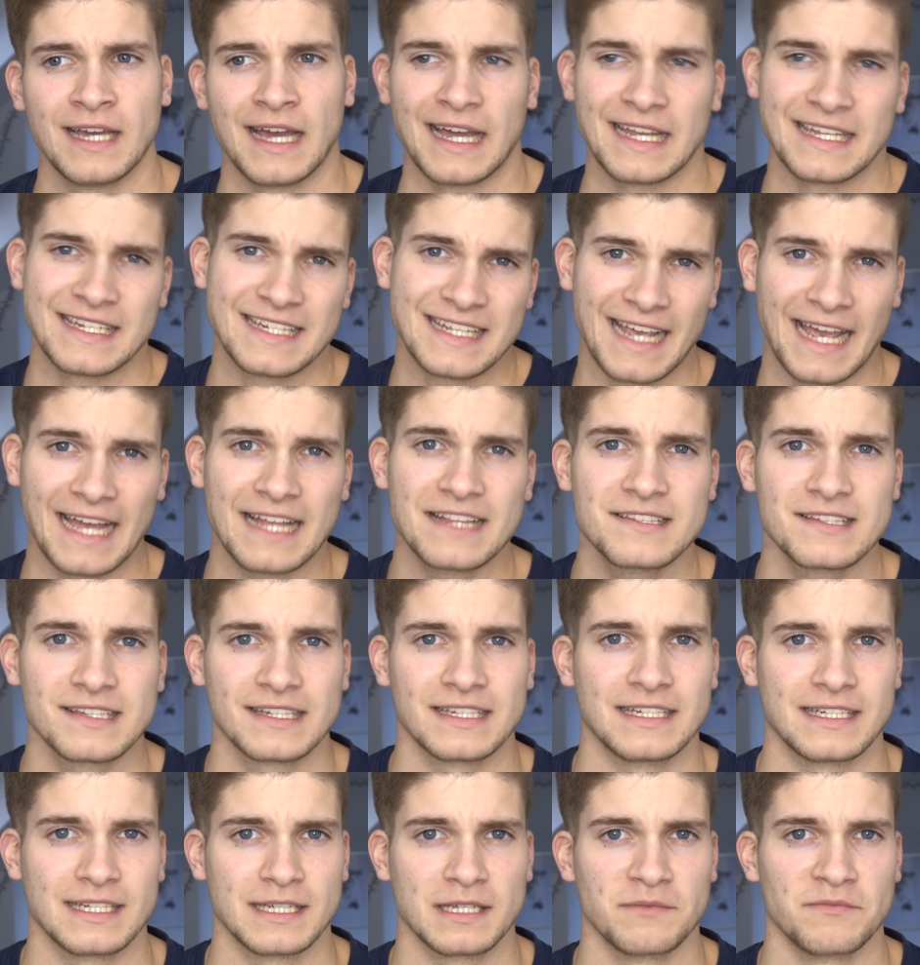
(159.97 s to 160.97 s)
an die Grenze
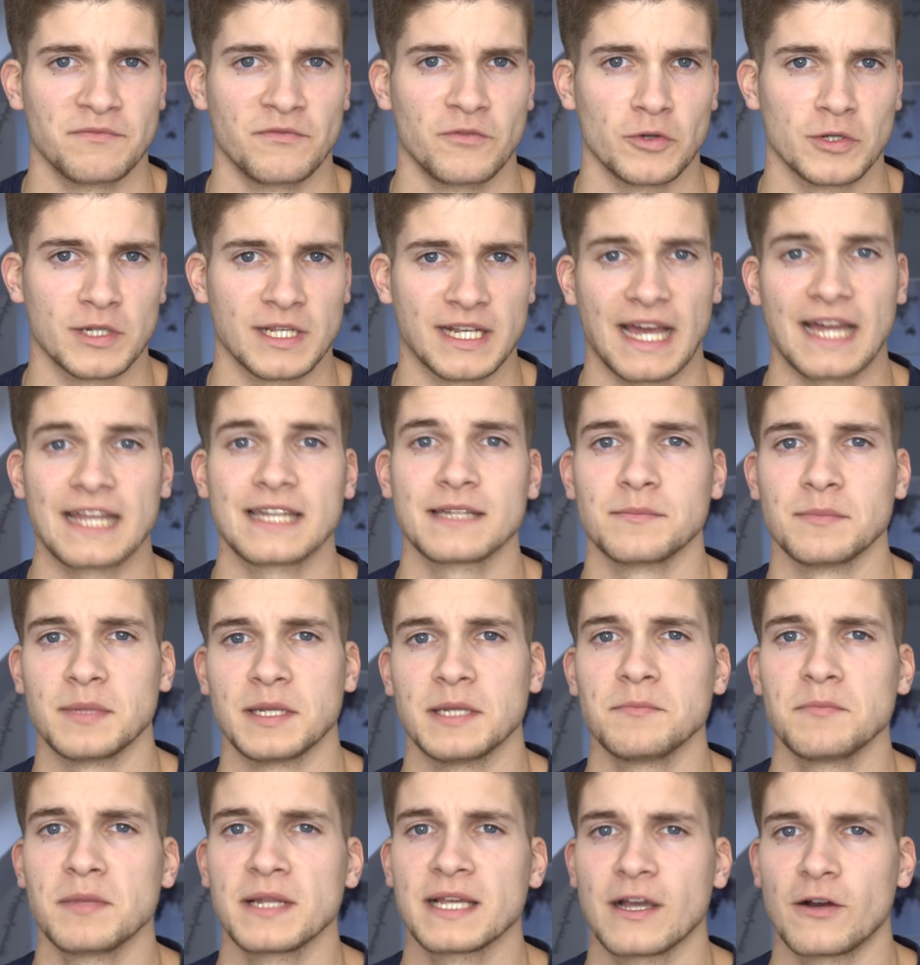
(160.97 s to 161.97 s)
getrieben wurde, gerade im
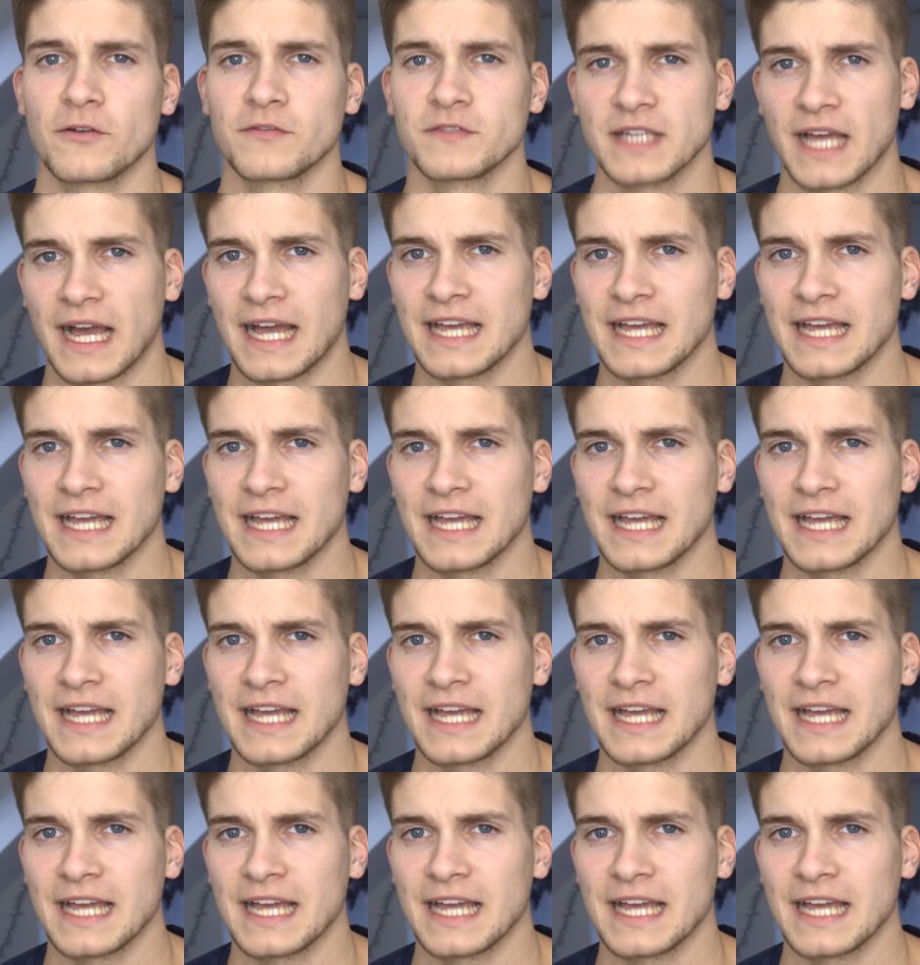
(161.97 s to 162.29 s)
Hinblick auf die